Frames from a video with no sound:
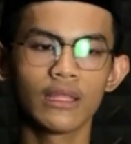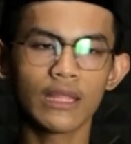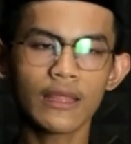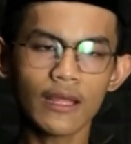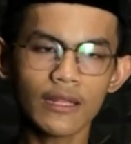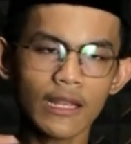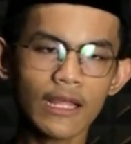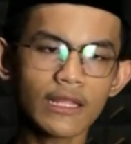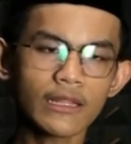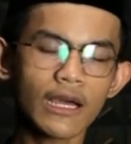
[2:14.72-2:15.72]
Di
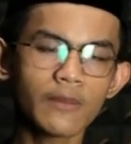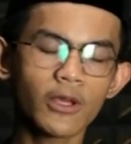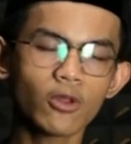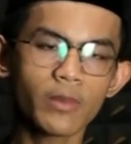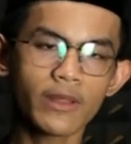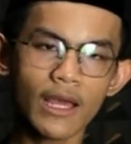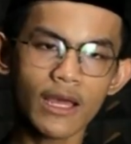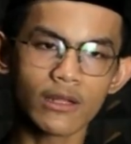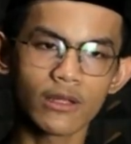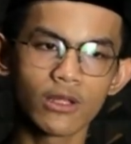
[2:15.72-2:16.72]
sanalah tantangan begitu
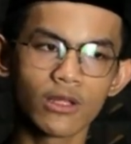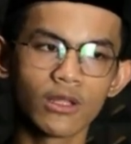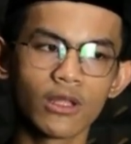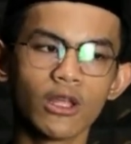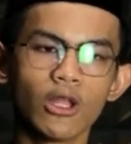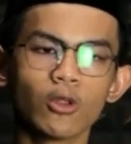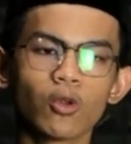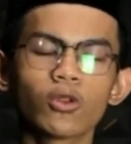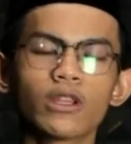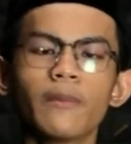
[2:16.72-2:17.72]
besar,
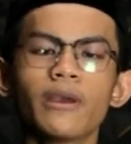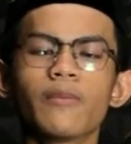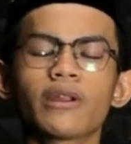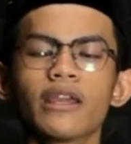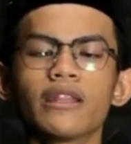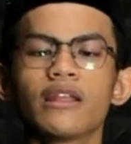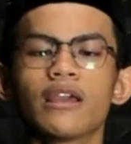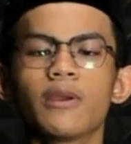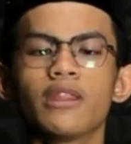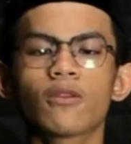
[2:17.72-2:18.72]
terutama yang berkaitan
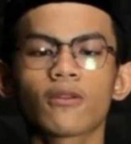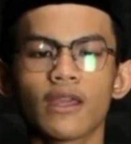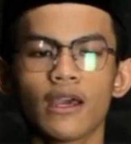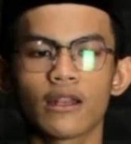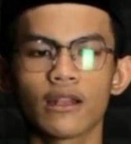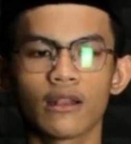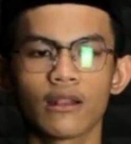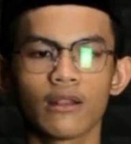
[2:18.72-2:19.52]
dengan media sosial.